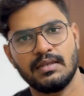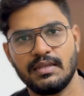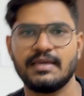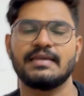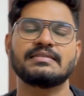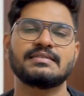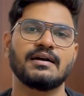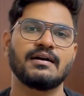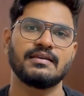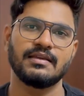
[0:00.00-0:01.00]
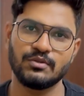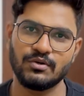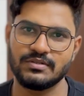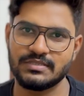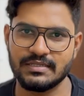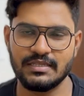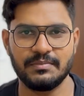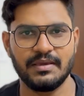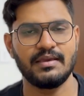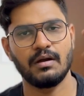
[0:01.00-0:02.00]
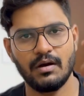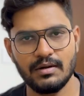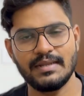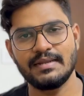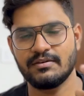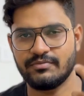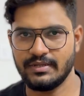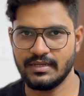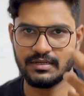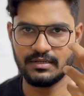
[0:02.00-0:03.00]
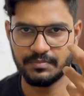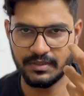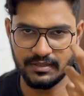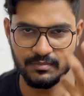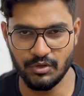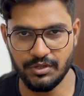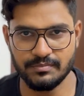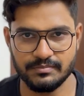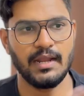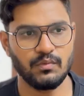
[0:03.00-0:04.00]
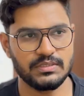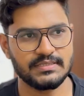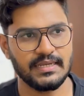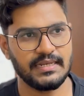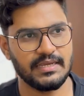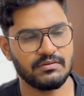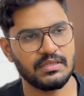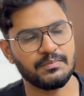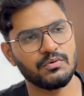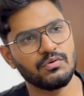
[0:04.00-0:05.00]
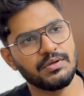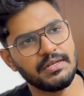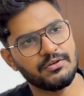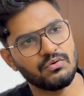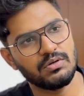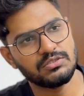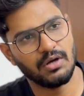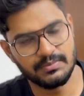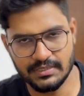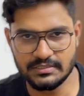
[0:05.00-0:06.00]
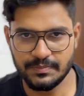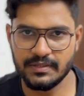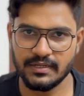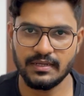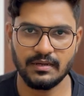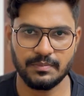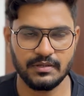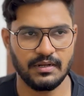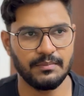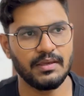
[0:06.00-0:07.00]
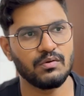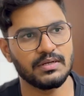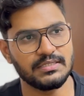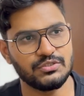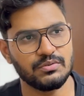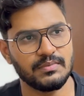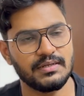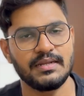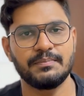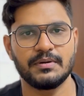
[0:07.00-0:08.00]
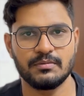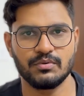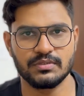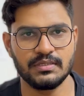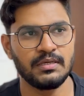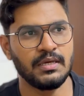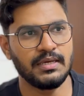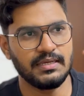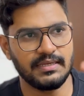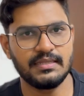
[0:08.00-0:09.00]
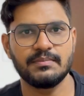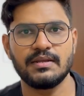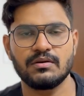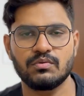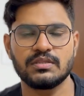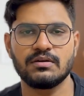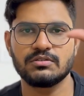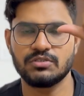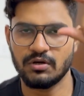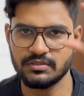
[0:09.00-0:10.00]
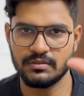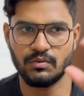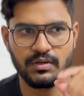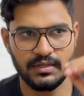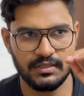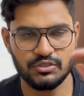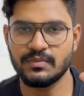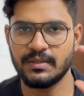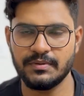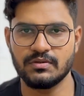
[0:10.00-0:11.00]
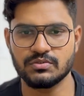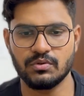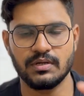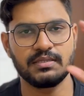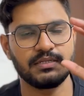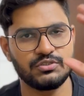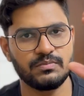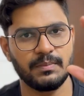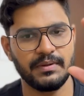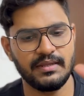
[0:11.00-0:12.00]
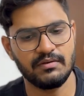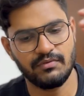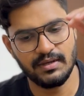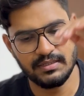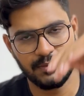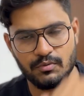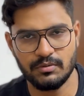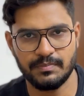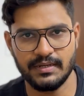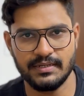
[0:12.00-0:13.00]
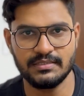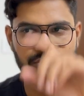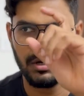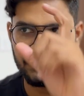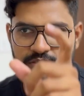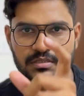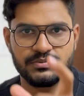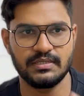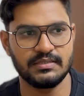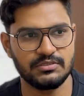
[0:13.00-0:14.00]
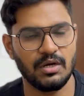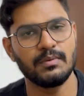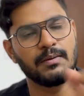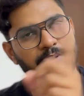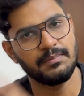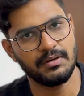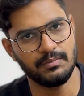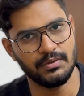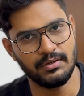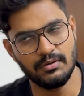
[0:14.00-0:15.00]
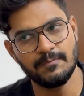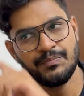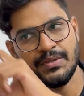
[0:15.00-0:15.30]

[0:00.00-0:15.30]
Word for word: நீங்கள் ஈஸியாக எந்த ஒரு விஷயத்தையுமே ஆன்லைனில் ஃப்ரீயாக லேர்ன் பண்ணிக்க முடியும் அண்ட் ஒன்ஸ் அகைன் நீங்கள் வந்து இப்போது இன்டர்வியூவில் ஜாப் சர்ச் பண்ணுறீங்க அப்படின்னாலுமே உங்கள் ரெஸ்யூமை ரெடி பண்ணும்போது இந்த மாதிரி நான் கொடுத்த உங்கள் ஜாப் உங்கள் ரெஷ்யூம் ரெடி பண்ணி வச்சுக்கோங்க அந்த ரெஷ்யூமை பிடிஎஃபாக இது அப்லோட் பண்ணிவிட்டு ஜாப் டிஸ்கிரிப்ஷன் எந்த ஜாப்க்கு அப்ளை பண்ண போகிறீங்களோ